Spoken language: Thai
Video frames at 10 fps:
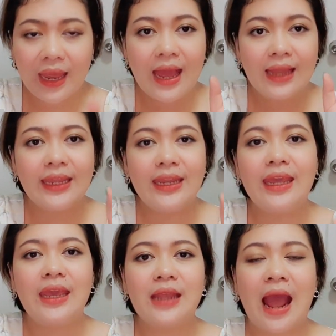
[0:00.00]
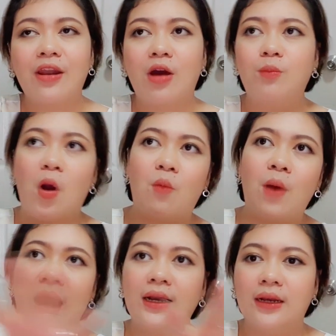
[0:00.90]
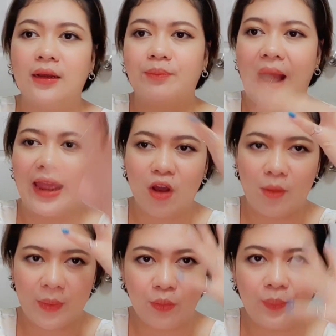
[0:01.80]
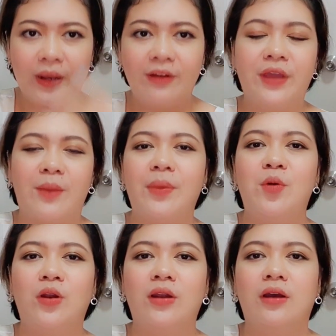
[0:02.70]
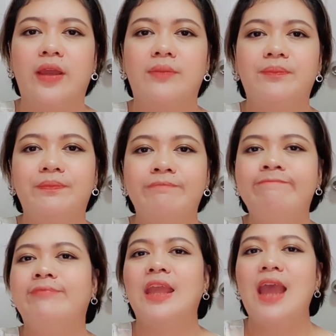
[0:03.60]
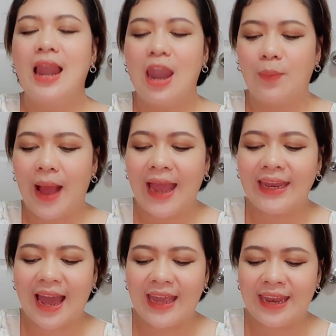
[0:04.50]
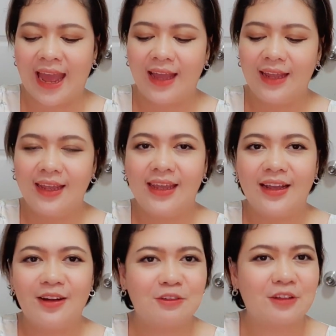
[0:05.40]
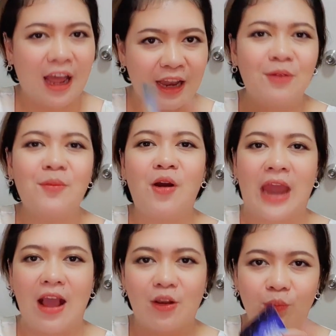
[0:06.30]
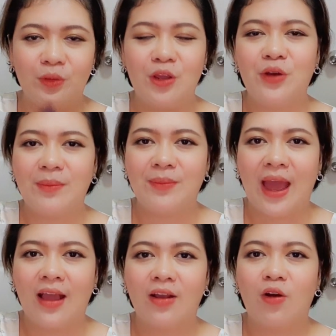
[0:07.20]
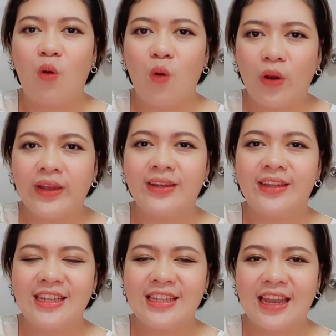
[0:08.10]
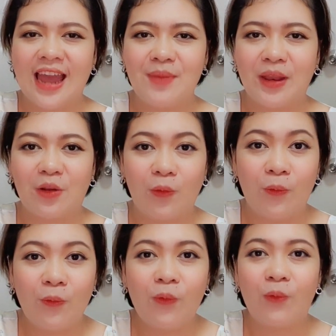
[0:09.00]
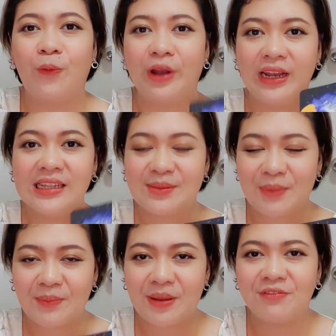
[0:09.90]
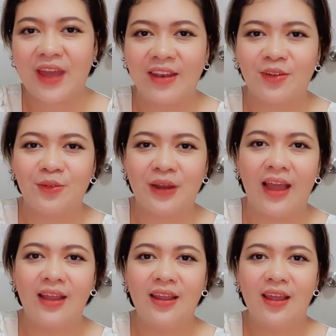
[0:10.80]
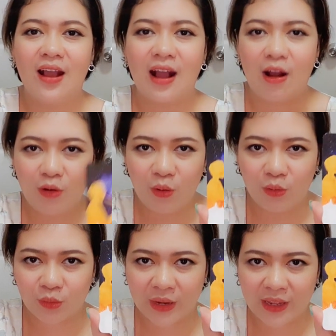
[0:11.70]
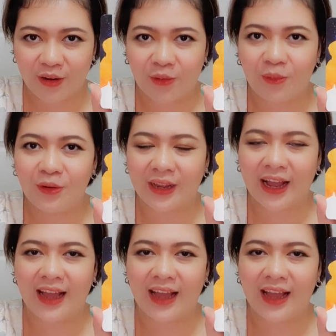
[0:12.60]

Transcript: ทีนี้ถ้าเราบอกว่าเออภายนอกมันดูเพอร์เฟกต์ไปหมดเลยอืมแล้วภายในเนี่ยอลิซต้องบอกนะกลุ่มทิวลิปนะคนที่จะได้เป็นคู่คุณหรือจะมาเป็นแฟนคุณนะเขาหลงตรงนี้ของคุณค่ะ